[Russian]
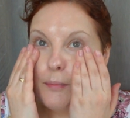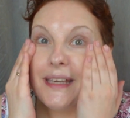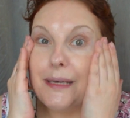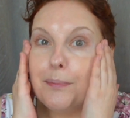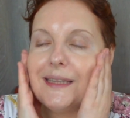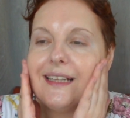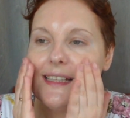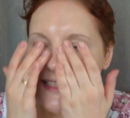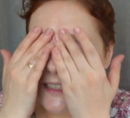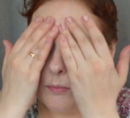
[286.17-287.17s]
менее
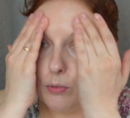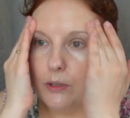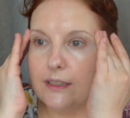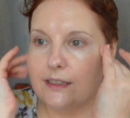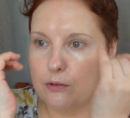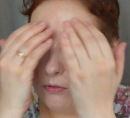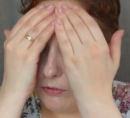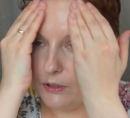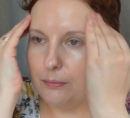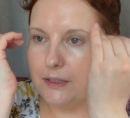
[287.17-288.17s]
питательный, более такой
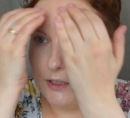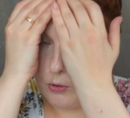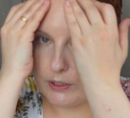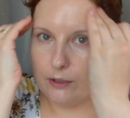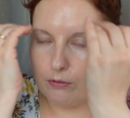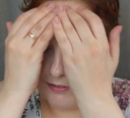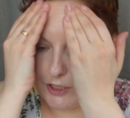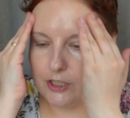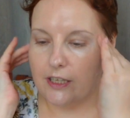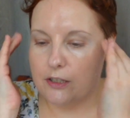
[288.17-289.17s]
вот именно легкий
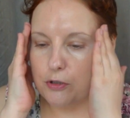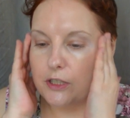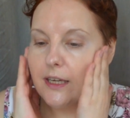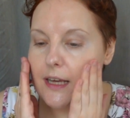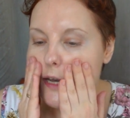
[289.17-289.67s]
увлажняющий.